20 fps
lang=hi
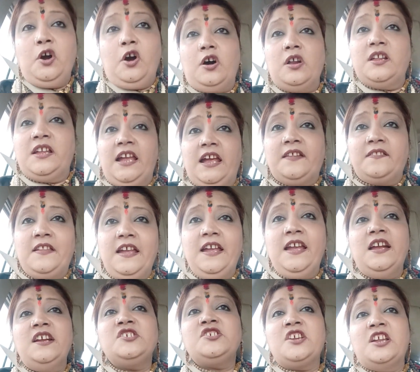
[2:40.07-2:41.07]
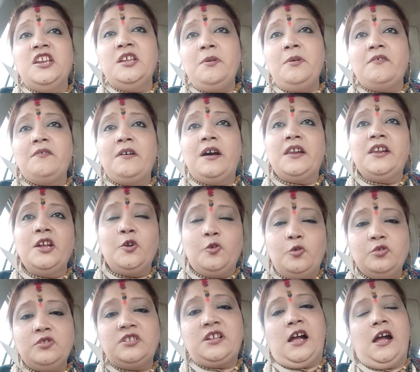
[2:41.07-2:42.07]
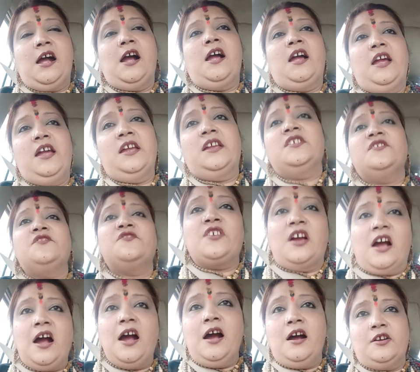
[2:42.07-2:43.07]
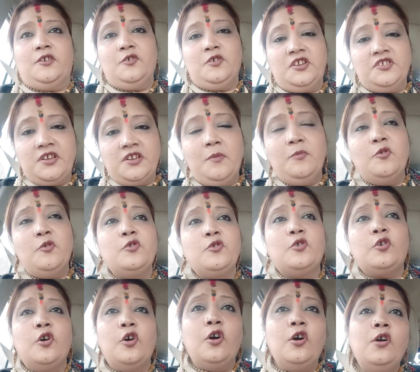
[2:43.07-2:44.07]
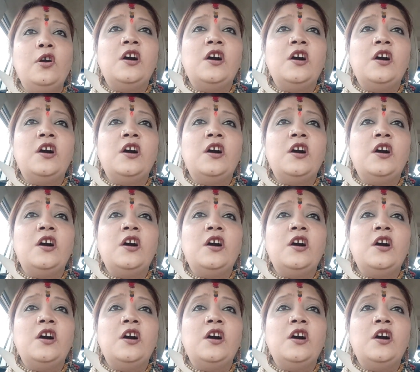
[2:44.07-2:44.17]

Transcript: और कहते हैं शनि भगवान ने खुद कहा है कि जहाँ क्योंकि जब उनको